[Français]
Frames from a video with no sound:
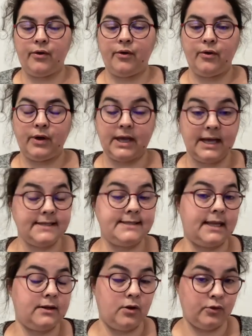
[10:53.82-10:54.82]
chrétienne
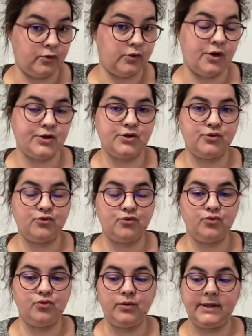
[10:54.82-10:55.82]
orthodoxe, du
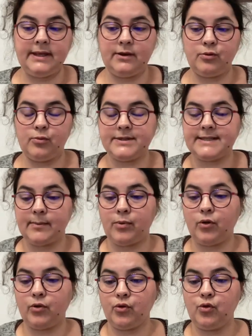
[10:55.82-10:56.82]
coup, qui commence à
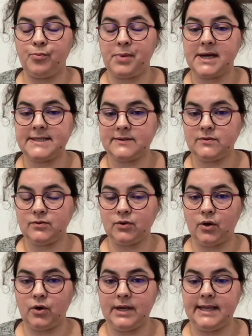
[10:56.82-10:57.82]
prendre le pas sur
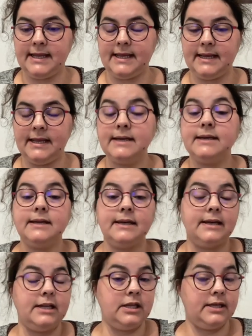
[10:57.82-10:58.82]
les,
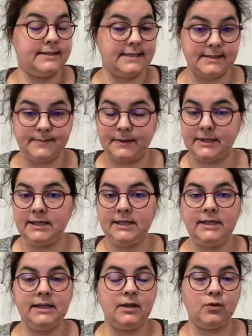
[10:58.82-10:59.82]
les esprits,
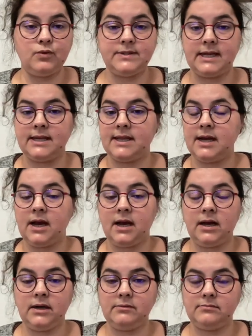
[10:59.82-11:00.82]
les roussalkas,
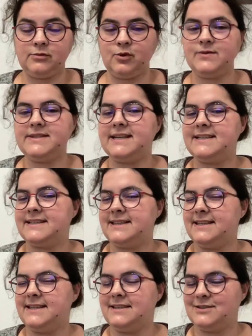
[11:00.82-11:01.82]
roussalki, je crois